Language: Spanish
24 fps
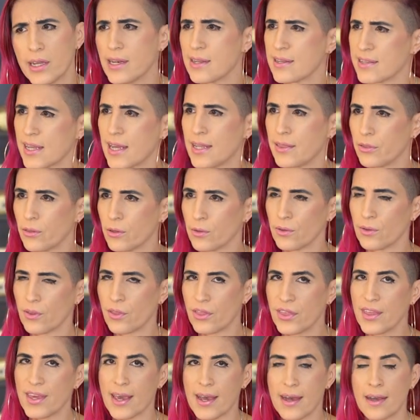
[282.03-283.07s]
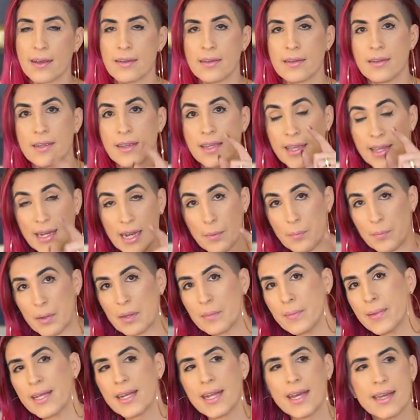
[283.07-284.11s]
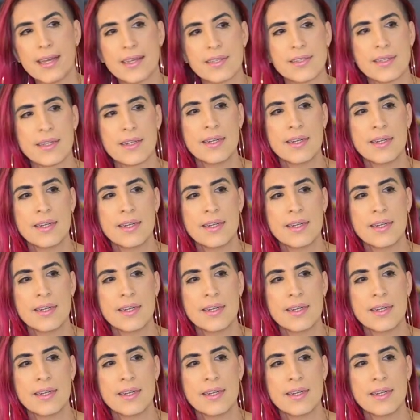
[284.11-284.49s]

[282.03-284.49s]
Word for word: el santo día. Y la primera es